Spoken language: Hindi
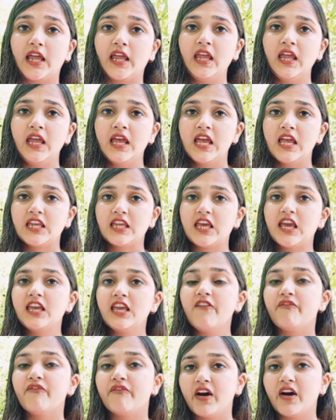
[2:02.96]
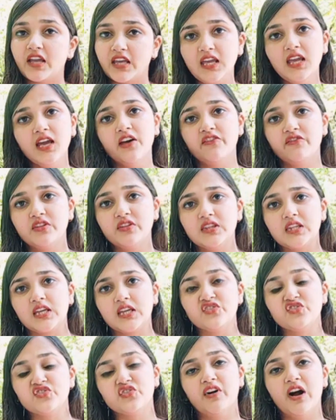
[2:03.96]
गए कि ये वही अरविंद
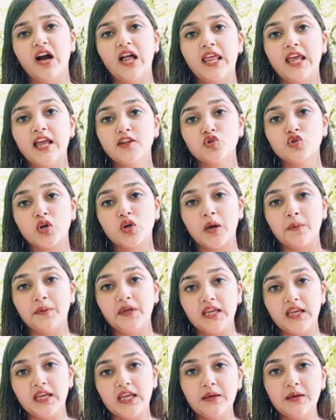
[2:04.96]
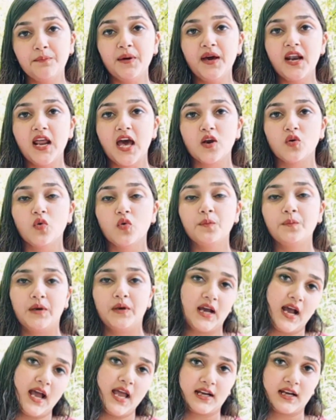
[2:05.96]
केजरीवाल है जो कभी इन पर आरोप
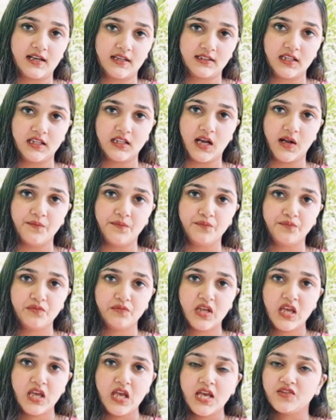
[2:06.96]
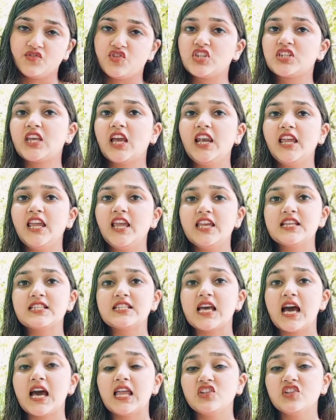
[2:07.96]
लगाया करता था जिसके लिए ये
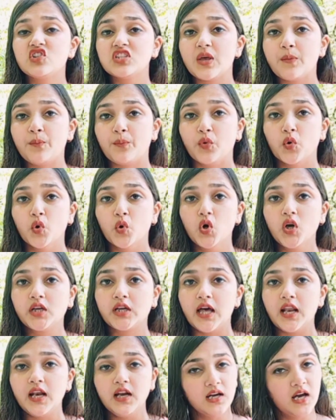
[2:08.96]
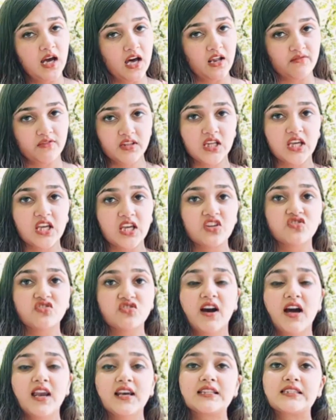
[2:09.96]
सारी चीजें भूलकर अरविंद
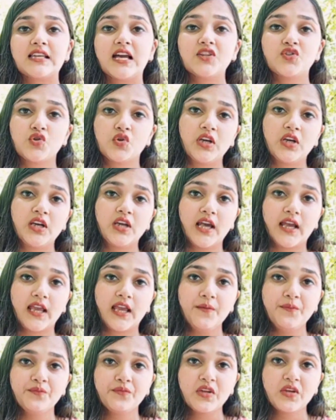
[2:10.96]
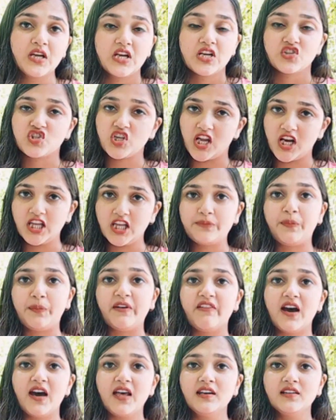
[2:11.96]
केजरीवाल के साथ जुड़ने लगे शरद
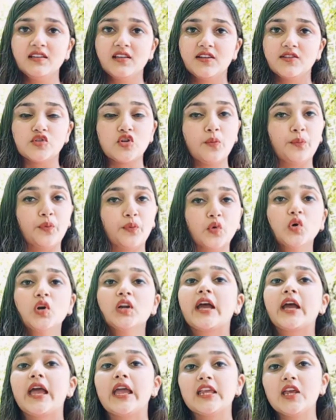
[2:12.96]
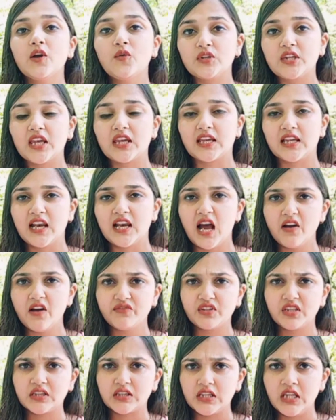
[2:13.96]
पवार जो भूल गए कि उनके
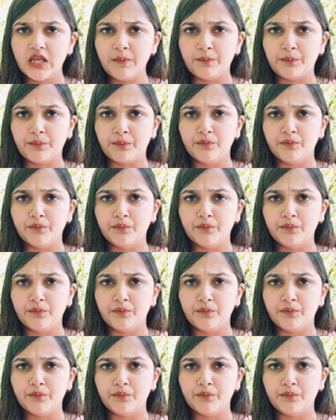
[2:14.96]
खिलाफ कितनी